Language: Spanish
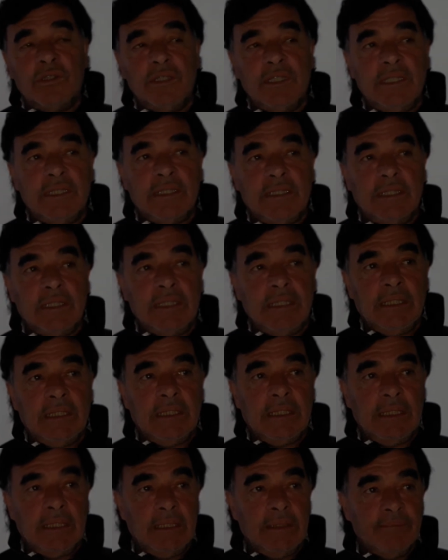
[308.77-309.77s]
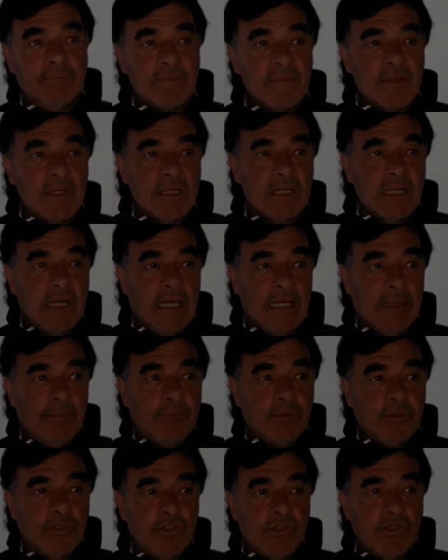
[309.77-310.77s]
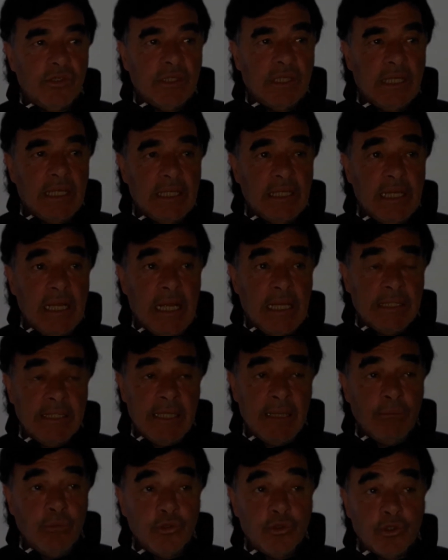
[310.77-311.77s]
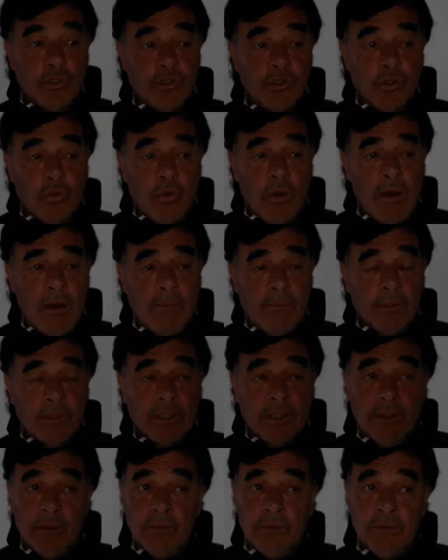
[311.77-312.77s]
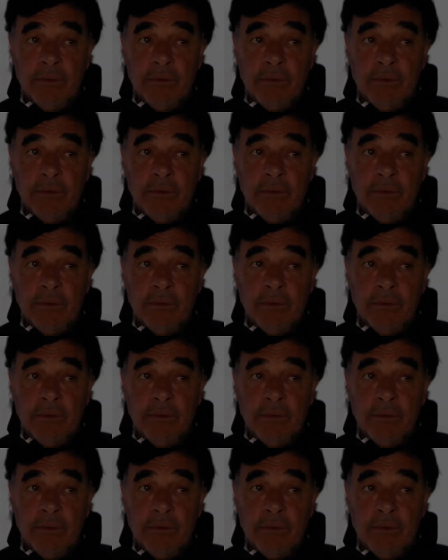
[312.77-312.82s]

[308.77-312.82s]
Este, a la posición que hacía mucho que no jugaba, porque